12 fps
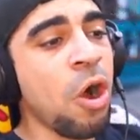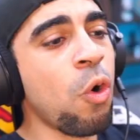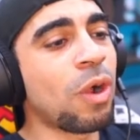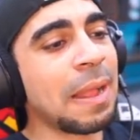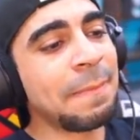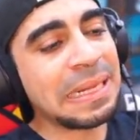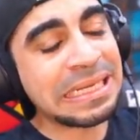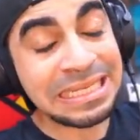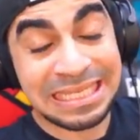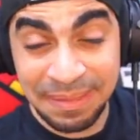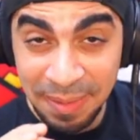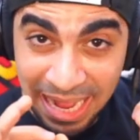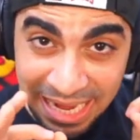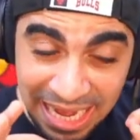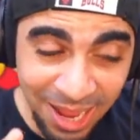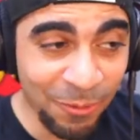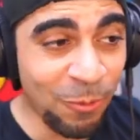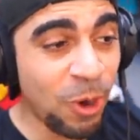وكملنا السباق
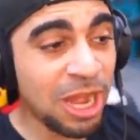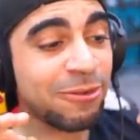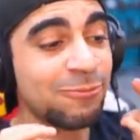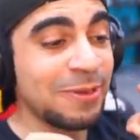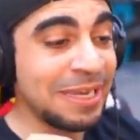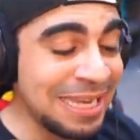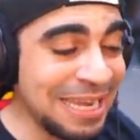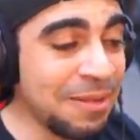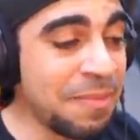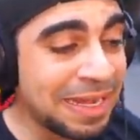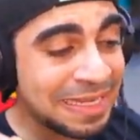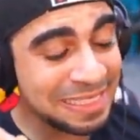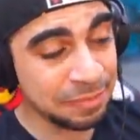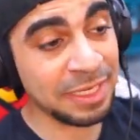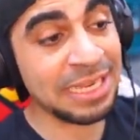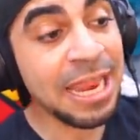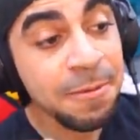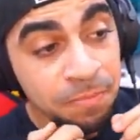الاول في اللعبه
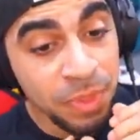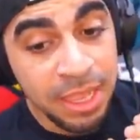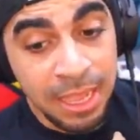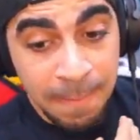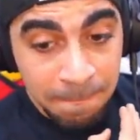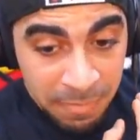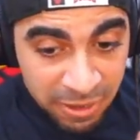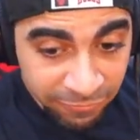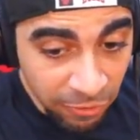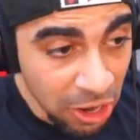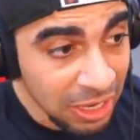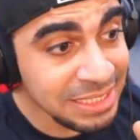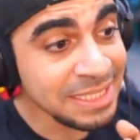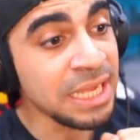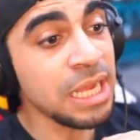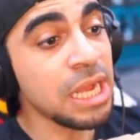رسميا بيفوز